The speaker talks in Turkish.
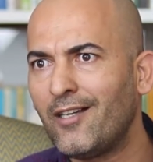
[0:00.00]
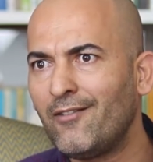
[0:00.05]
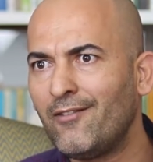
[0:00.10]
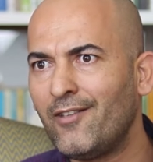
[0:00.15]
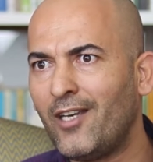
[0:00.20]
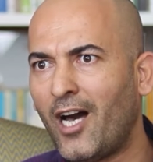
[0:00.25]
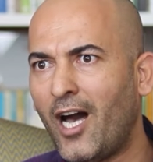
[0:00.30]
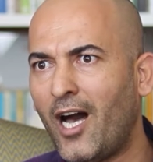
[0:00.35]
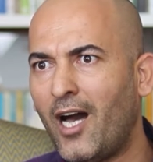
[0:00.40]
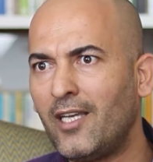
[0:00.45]

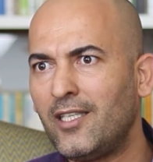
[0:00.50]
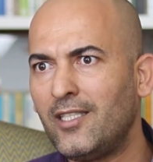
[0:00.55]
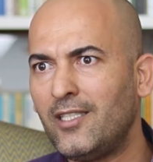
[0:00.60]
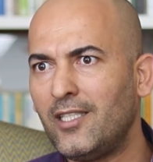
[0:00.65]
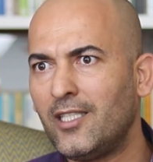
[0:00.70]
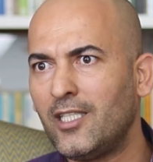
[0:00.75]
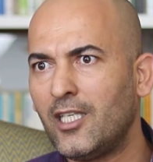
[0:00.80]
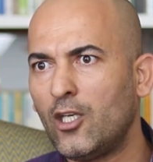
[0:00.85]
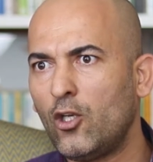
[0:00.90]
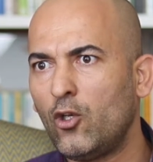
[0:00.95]
ve
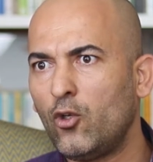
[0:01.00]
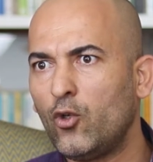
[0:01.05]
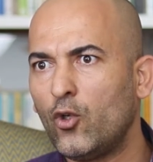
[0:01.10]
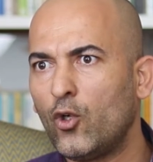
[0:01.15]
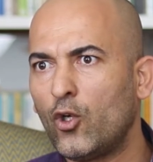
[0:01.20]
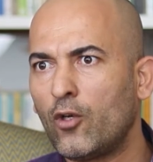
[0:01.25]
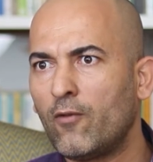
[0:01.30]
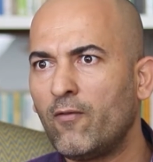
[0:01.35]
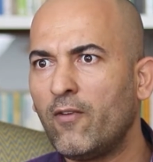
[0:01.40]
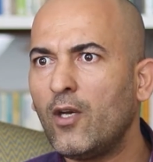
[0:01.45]
ayini
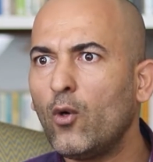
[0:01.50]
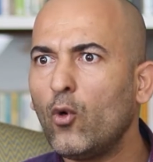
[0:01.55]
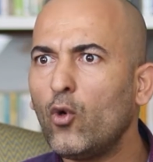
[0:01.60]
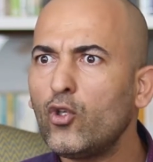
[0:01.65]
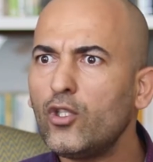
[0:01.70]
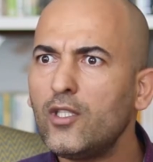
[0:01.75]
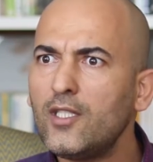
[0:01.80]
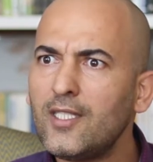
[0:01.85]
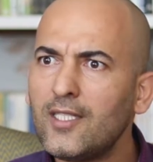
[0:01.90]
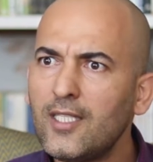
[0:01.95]
geliyor ve
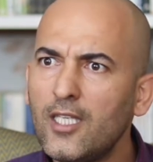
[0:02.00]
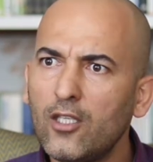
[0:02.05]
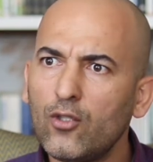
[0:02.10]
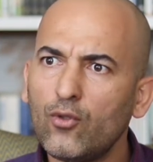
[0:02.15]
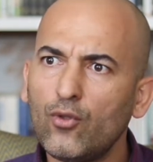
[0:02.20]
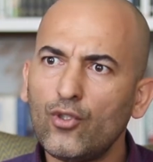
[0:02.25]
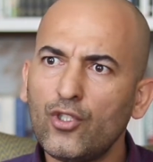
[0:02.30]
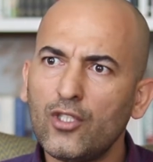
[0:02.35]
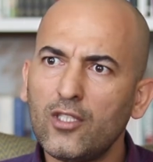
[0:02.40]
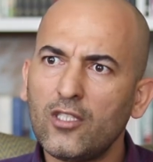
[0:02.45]
orada
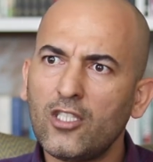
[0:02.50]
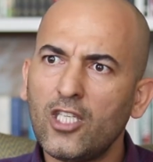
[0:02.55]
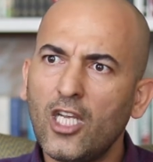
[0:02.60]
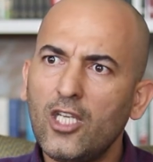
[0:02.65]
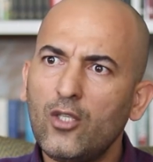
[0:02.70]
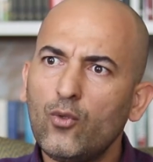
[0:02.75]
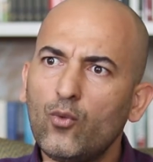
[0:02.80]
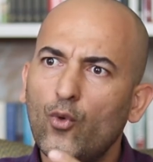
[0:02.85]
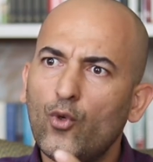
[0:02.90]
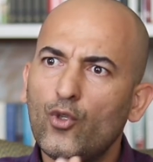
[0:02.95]
Zerdoş
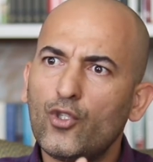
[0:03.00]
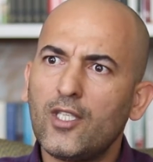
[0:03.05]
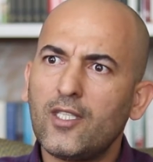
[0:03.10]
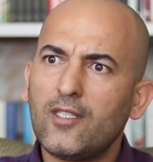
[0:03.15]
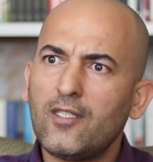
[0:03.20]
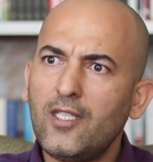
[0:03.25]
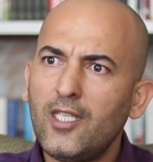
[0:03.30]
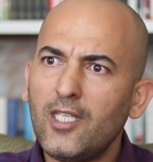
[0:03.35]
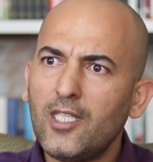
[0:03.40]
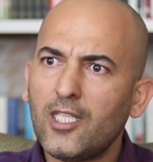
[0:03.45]
şeyin
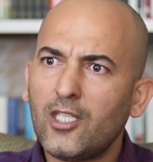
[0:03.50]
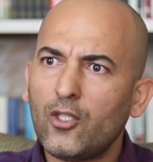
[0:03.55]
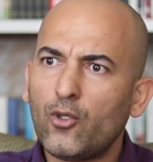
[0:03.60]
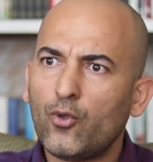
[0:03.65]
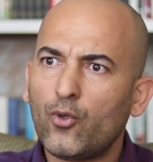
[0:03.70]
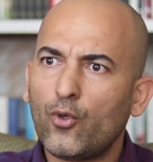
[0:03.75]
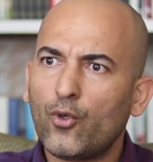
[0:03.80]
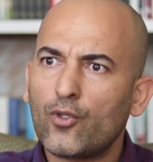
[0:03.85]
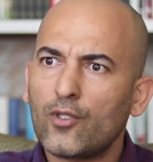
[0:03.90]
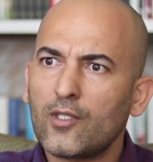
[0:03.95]
özetine
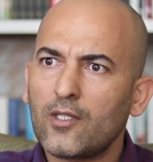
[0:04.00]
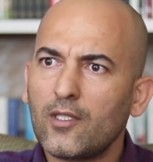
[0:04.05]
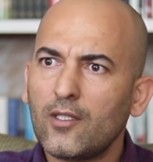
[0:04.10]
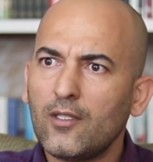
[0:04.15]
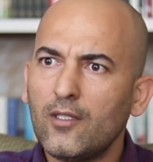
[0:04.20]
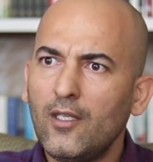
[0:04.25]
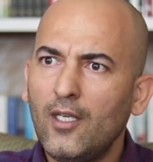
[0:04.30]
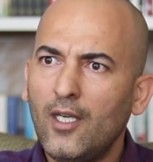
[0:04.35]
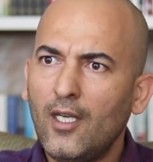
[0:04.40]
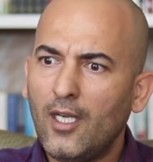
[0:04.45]

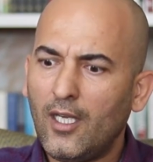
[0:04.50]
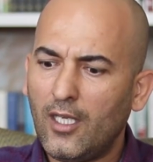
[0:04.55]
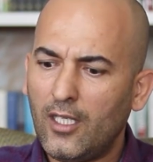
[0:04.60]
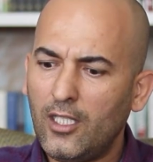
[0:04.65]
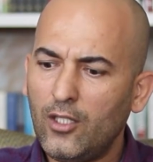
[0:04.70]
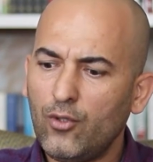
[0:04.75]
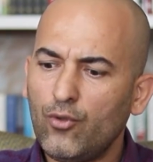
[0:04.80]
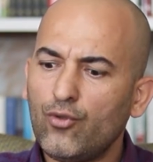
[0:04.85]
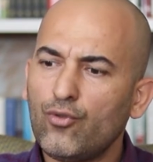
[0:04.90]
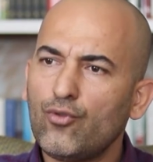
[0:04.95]
giriyorsun.
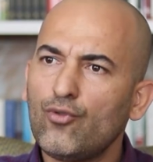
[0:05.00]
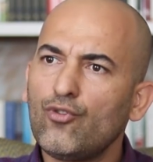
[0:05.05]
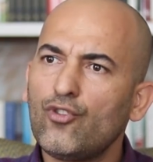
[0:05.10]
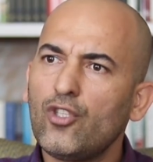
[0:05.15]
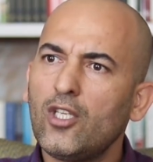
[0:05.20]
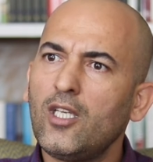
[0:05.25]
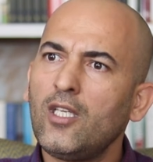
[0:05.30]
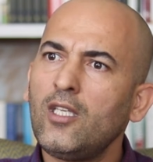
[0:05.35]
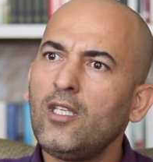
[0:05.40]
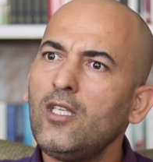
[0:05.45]
İyi
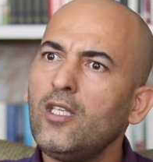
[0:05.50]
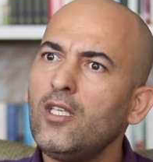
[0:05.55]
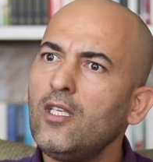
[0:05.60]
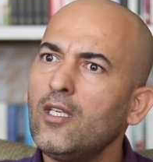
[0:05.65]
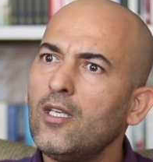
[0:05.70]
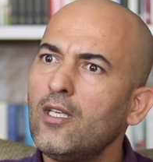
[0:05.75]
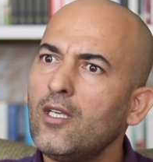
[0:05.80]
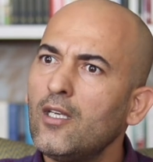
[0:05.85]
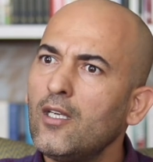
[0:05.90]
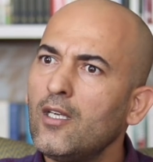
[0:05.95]
düşünce,
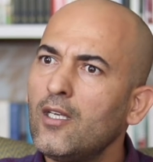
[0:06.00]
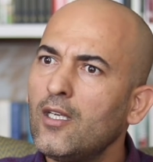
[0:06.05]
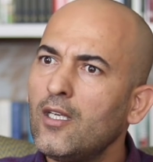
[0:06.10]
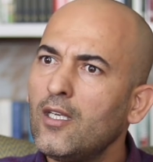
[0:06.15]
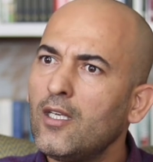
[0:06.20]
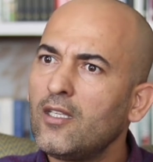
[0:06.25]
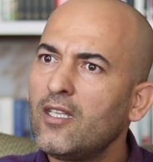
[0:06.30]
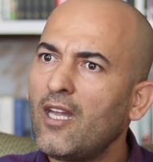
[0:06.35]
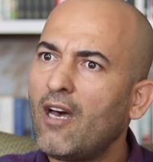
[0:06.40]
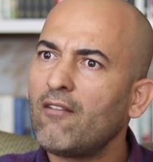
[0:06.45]
iyi
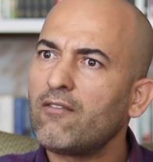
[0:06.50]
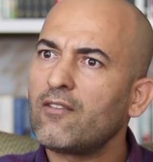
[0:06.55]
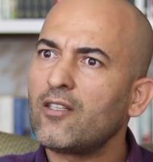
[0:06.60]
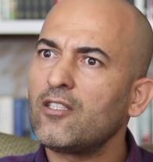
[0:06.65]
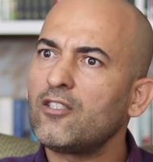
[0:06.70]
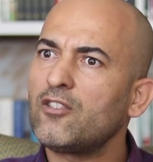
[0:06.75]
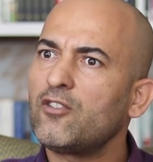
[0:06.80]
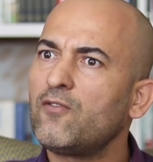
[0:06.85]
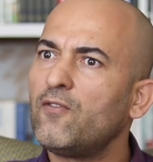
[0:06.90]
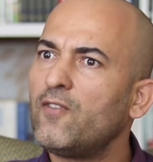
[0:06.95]
e,
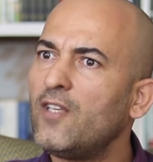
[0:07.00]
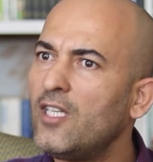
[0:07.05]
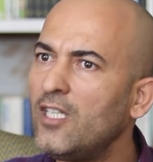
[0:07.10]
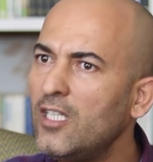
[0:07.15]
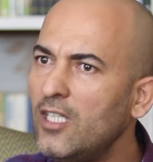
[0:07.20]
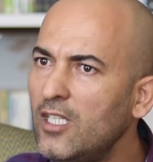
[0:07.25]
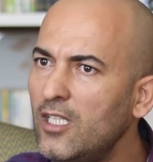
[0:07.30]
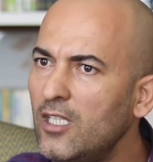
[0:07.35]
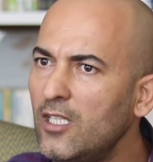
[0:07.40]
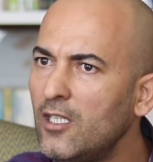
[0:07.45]
davranış ve
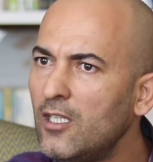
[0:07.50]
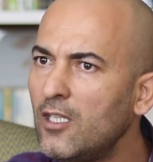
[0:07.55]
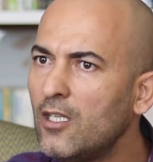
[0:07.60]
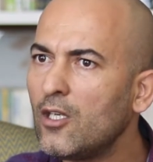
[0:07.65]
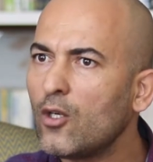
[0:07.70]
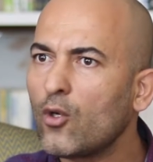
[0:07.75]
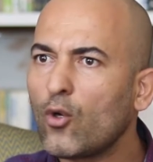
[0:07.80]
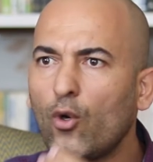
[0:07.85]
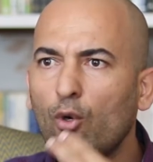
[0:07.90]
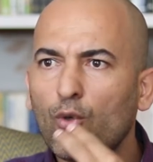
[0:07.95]
iyi
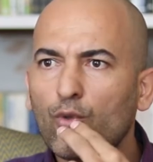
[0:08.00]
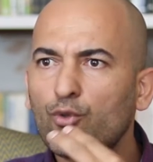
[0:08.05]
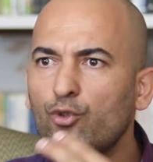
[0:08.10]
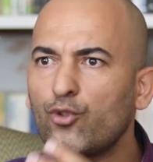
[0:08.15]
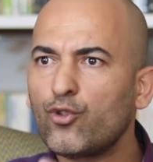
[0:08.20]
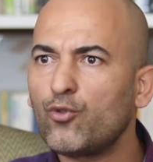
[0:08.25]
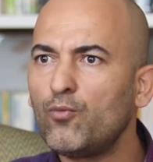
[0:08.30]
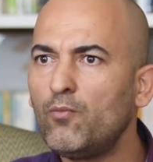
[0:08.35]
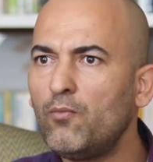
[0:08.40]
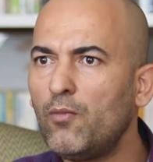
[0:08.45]

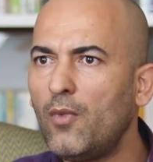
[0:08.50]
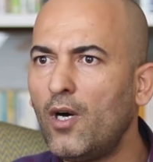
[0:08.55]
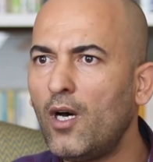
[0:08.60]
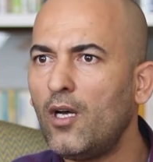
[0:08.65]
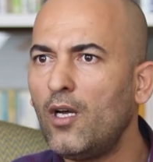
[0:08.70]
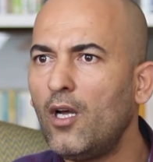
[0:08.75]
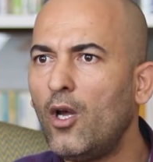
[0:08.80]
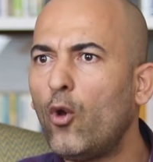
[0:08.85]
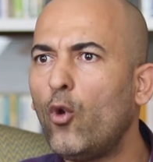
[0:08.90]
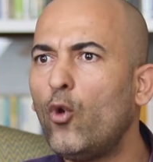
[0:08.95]

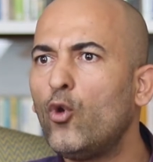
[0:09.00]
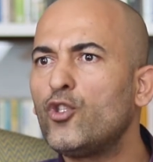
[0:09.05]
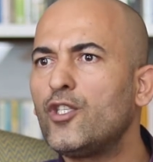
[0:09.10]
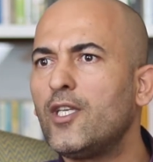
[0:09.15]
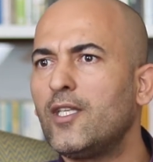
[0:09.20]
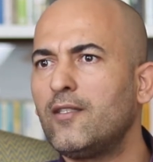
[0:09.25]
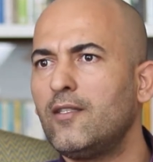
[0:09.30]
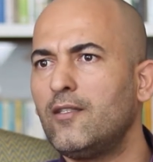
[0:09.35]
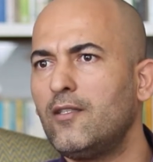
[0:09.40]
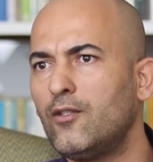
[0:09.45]
konuşma
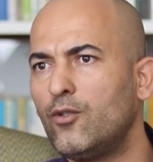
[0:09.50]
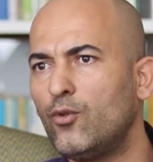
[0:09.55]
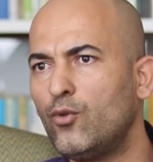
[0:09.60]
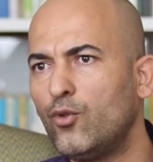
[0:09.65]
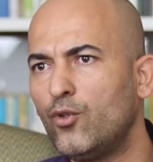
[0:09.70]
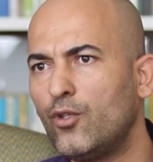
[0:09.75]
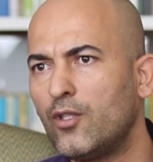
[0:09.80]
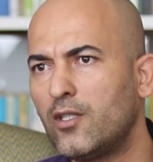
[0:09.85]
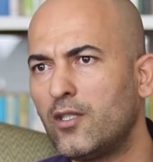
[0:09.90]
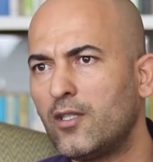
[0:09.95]
özetidir
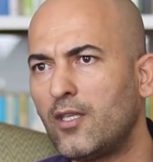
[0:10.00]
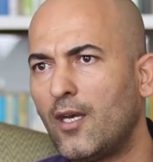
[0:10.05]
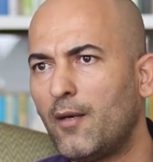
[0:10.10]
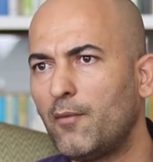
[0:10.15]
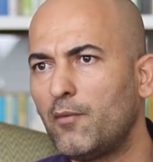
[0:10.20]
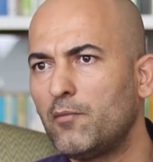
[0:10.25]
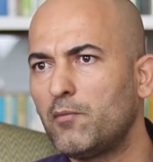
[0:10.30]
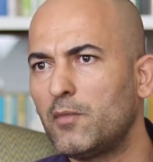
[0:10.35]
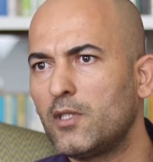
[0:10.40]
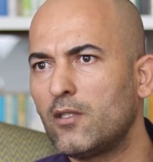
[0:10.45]
diyor
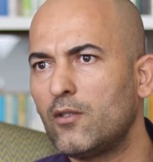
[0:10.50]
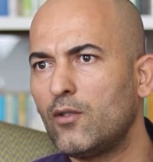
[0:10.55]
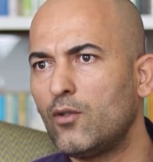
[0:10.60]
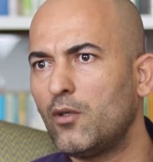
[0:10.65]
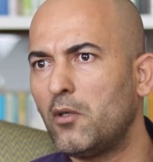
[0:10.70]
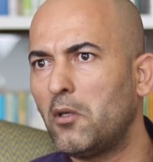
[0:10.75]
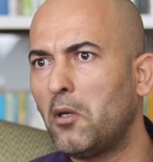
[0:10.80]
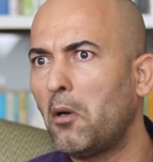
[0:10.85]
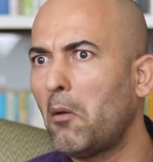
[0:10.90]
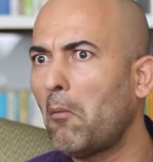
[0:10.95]
kitabımın
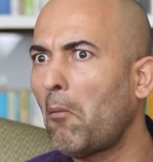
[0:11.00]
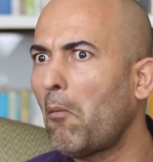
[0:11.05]
diyor.